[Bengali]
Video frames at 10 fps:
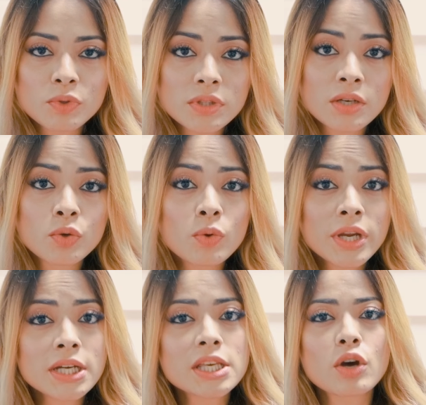এবং তার
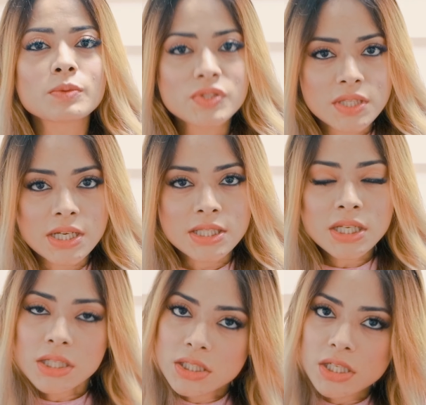রোগের কি অবস্থা
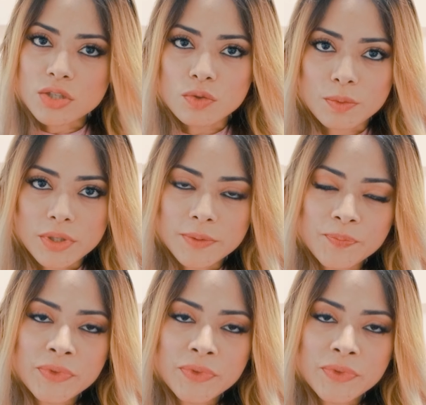আছে সেটার উপরে